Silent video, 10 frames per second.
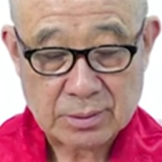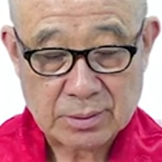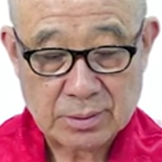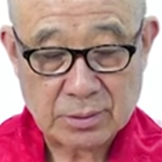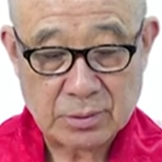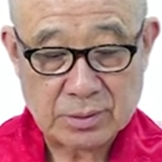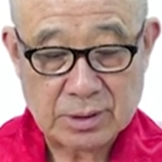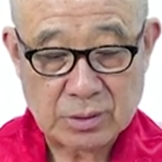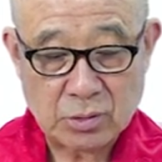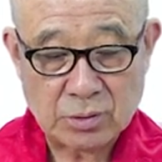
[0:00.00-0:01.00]
그리고
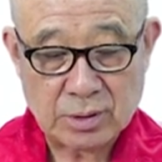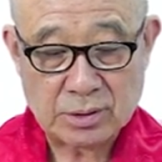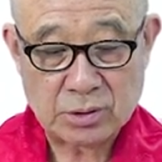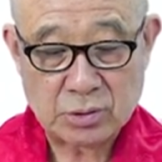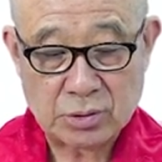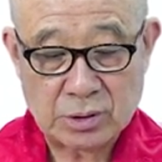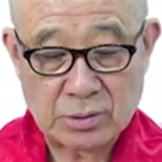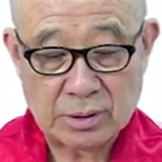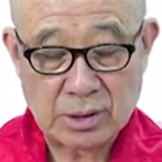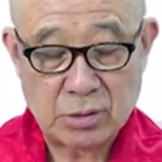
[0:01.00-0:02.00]
이제 콘텐츠
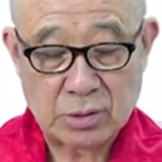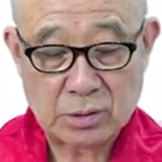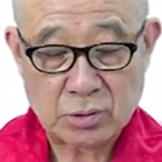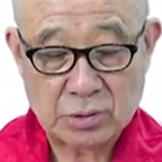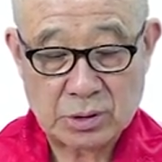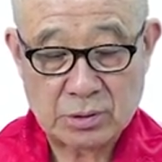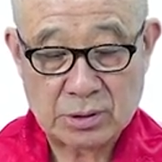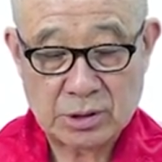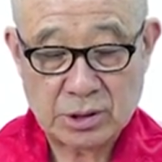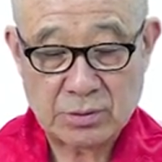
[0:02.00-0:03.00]
조직과 내용의
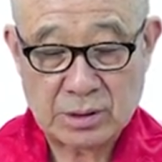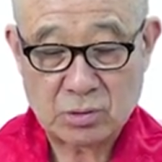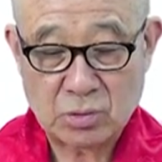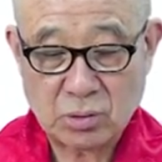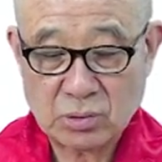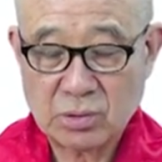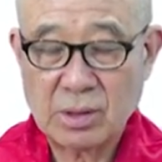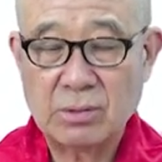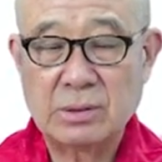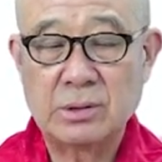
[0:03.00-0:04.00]
조직과 체계하는
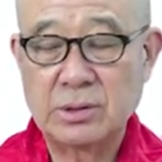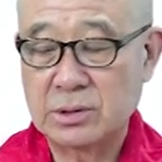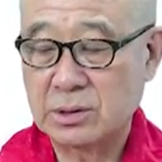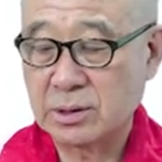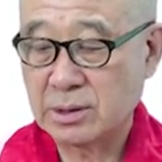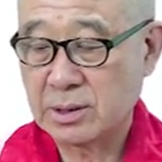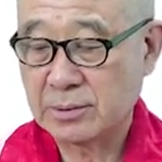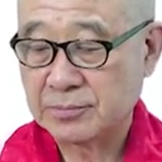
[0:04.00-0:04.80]
독특하고 아주 혁신적이다.